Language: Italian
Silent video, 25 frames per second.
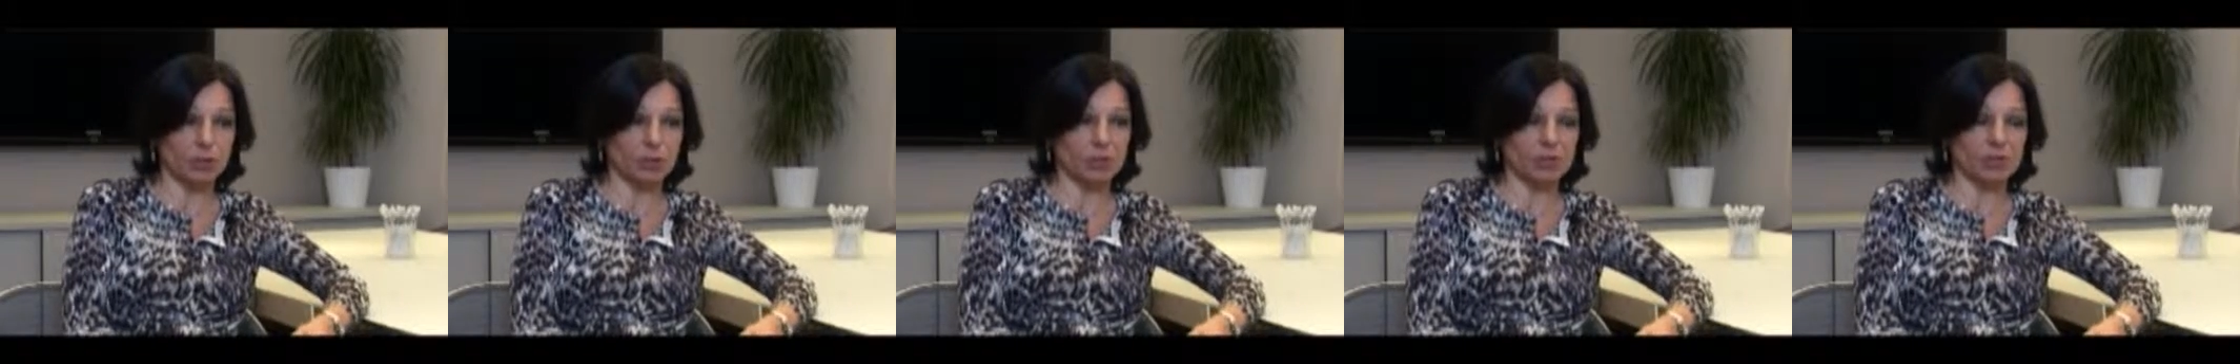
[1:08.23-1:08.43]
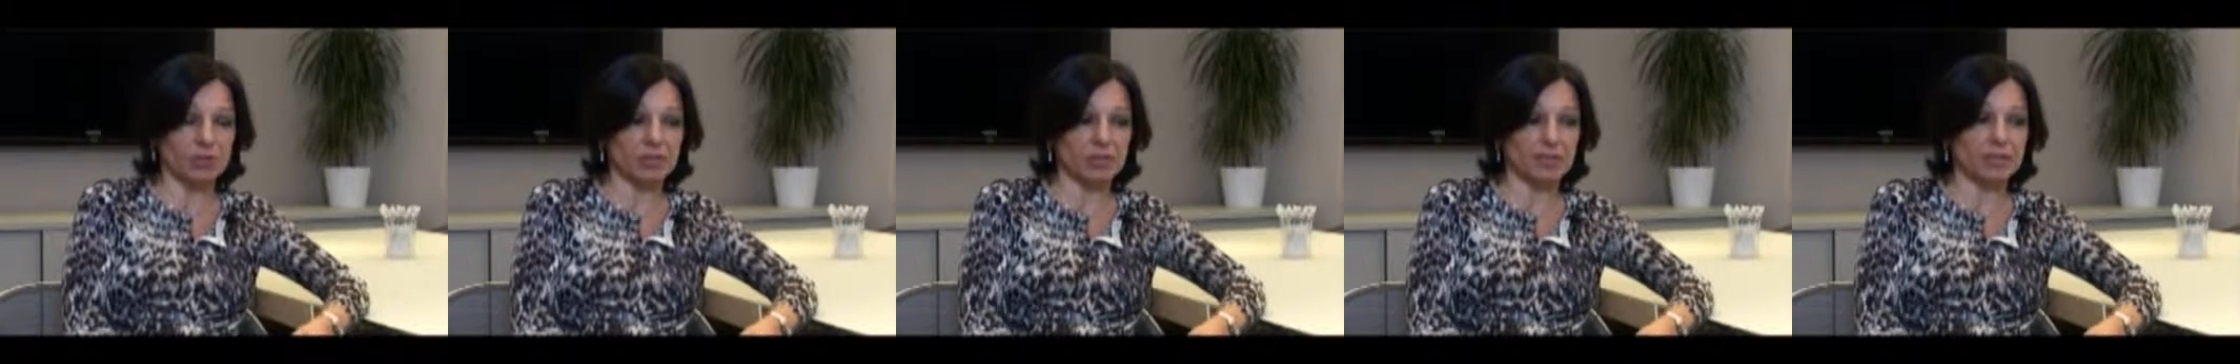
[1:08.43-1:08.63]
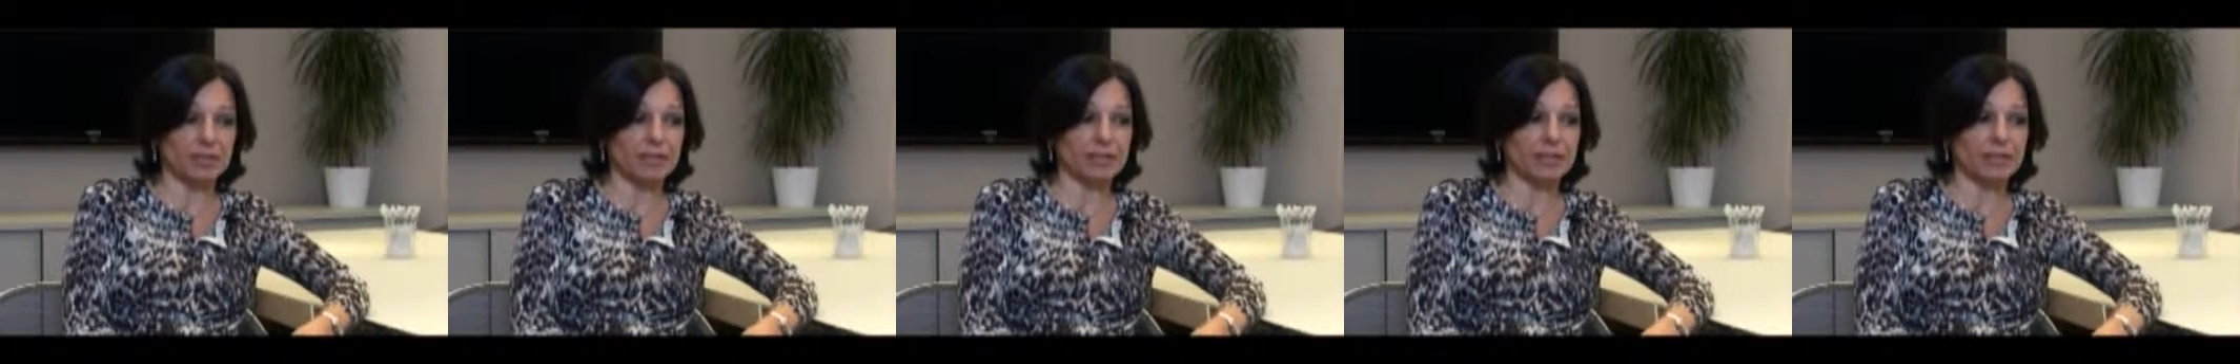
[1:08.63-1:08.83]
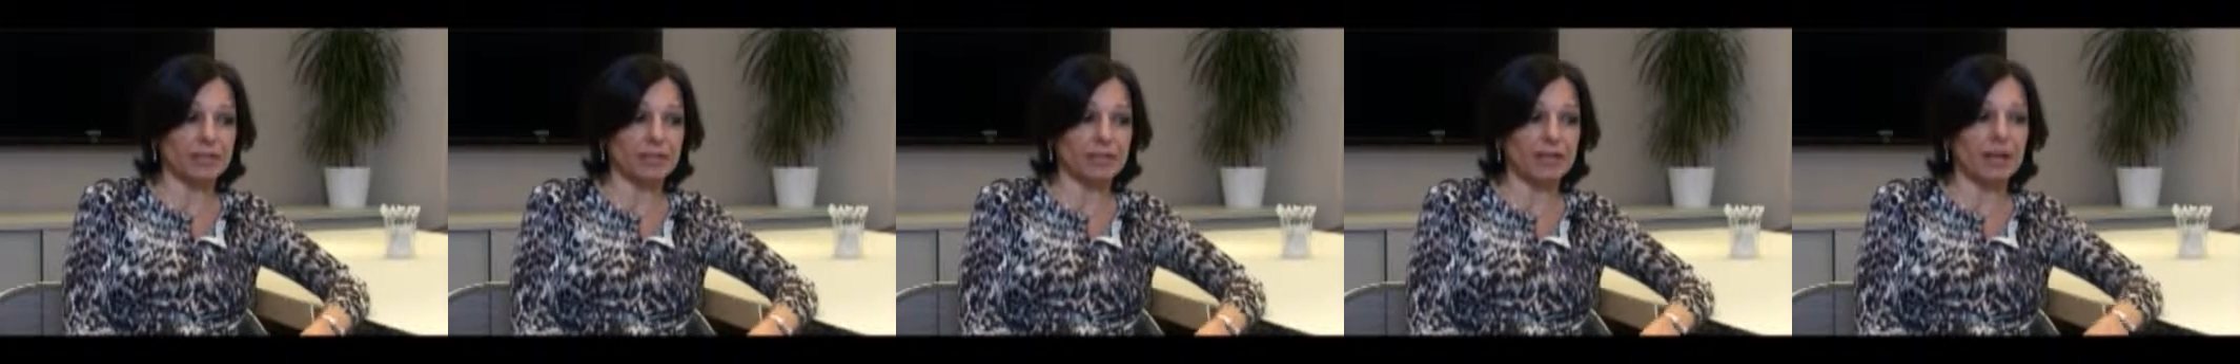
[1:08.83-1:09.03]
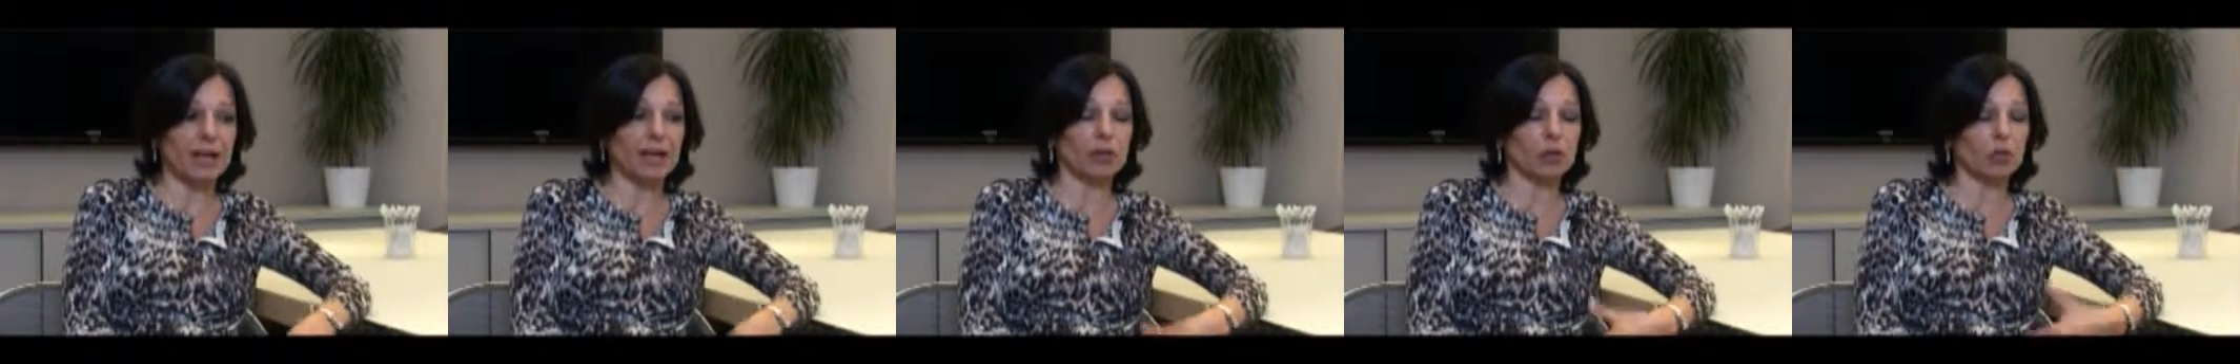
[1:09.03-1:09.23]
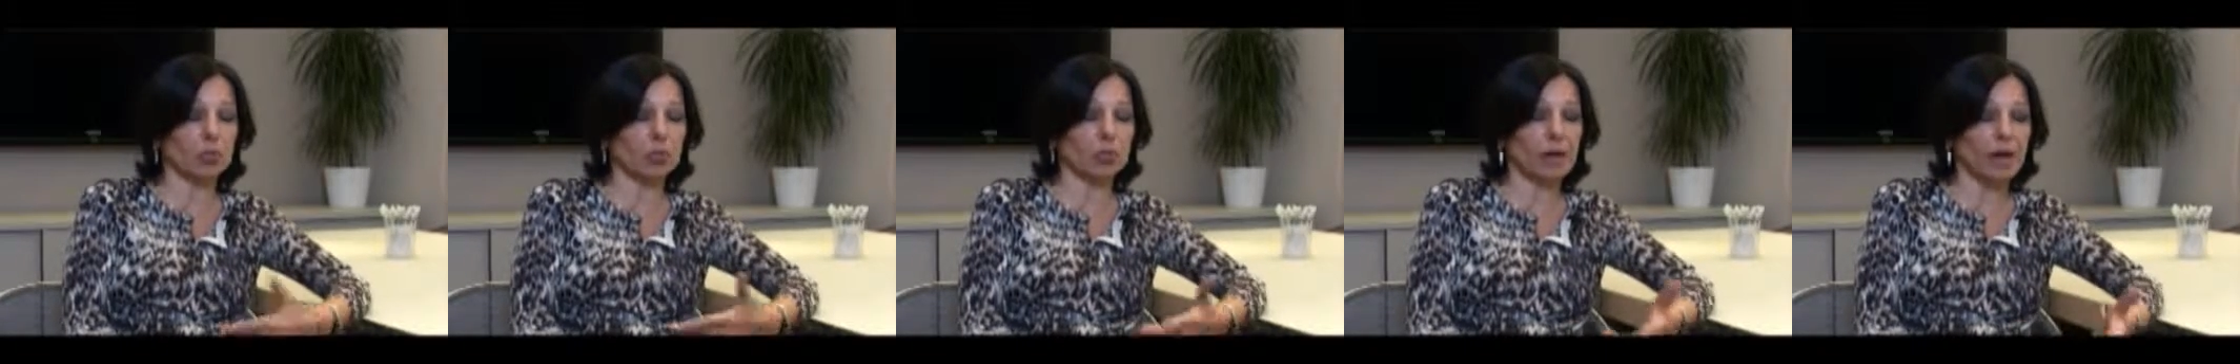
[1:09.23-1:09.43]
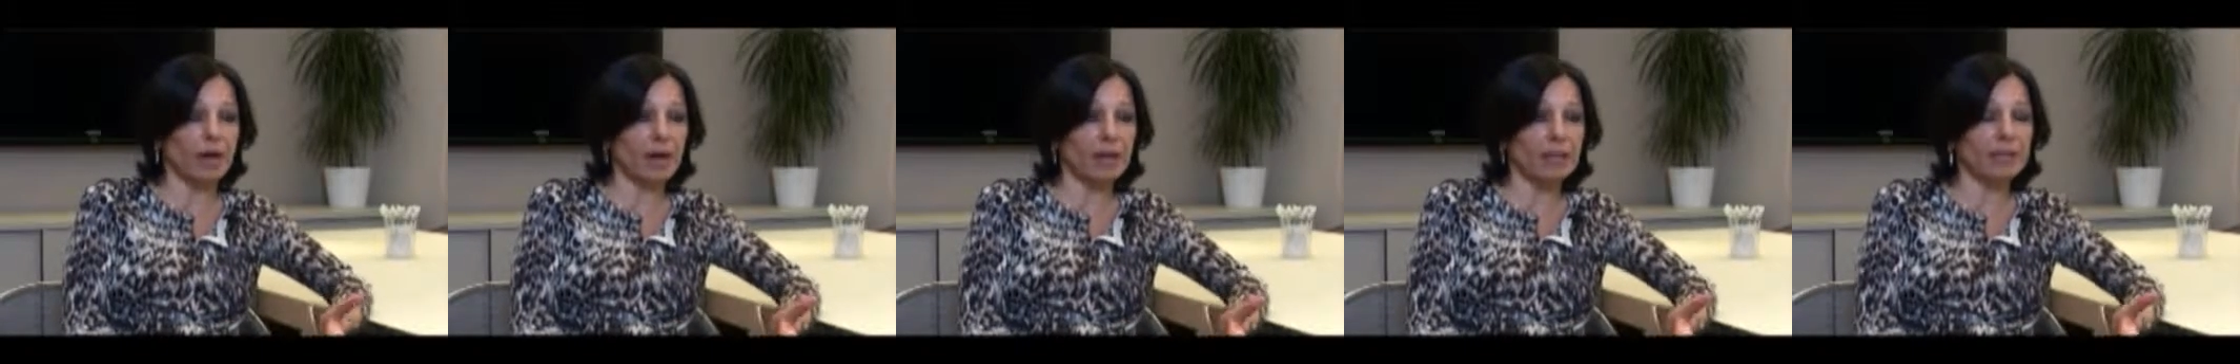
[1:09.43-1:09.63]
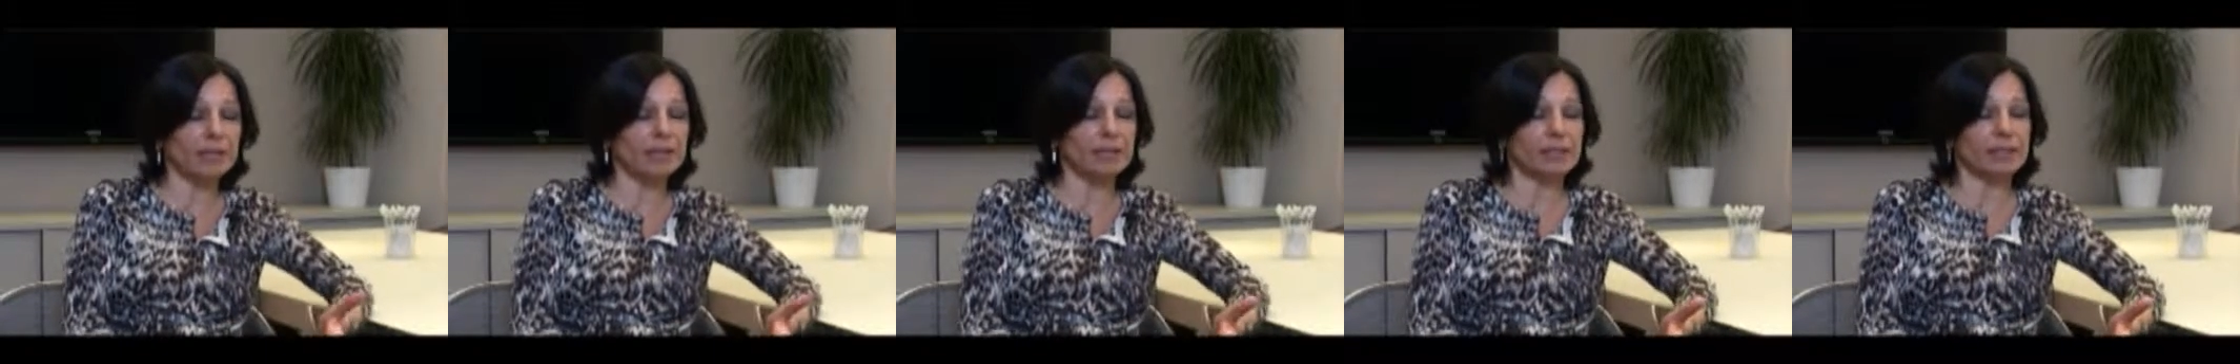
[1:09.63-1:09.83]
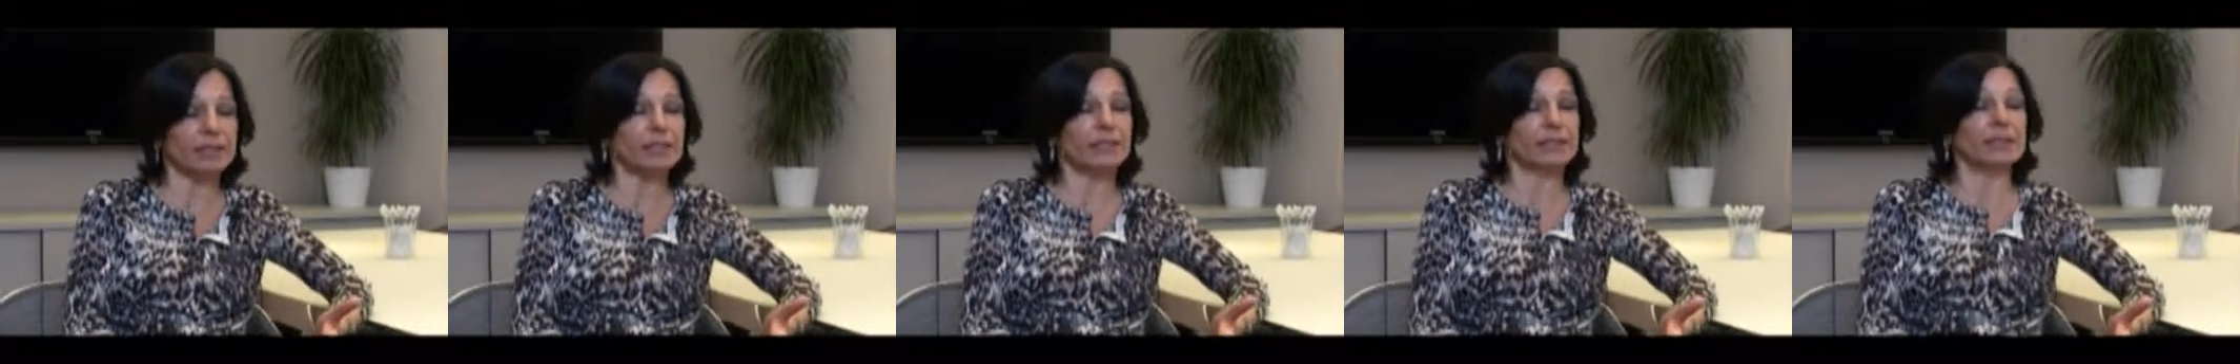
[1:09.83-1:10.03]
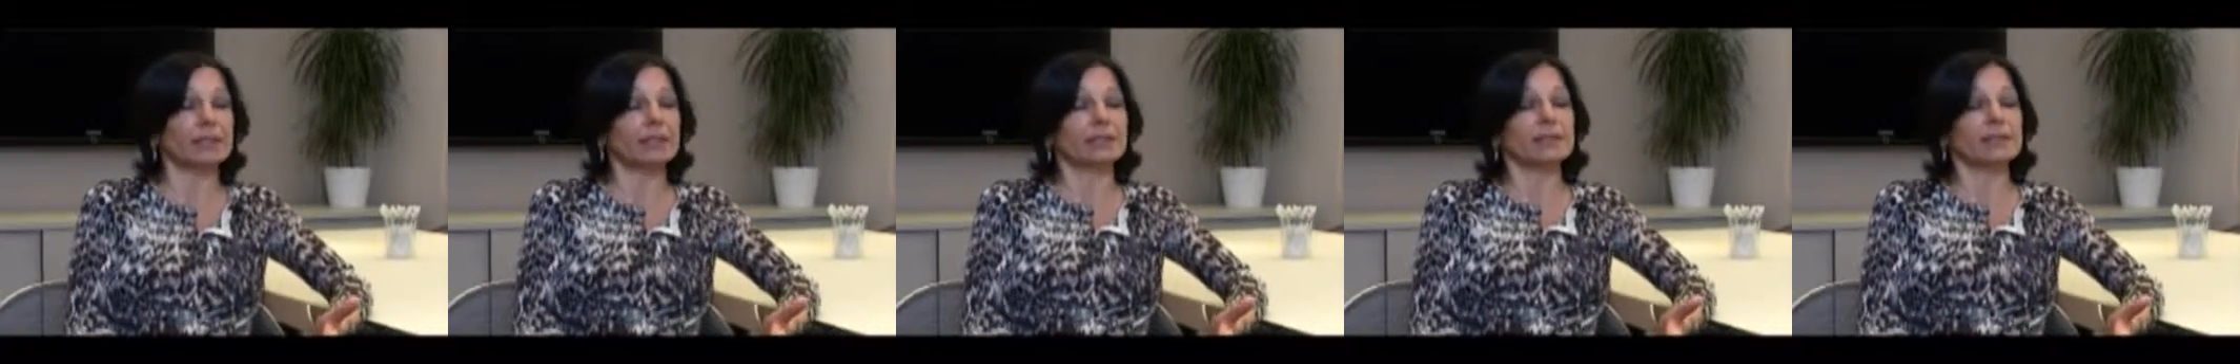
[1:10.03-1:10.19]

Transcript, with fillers: alimentare italiano ma anche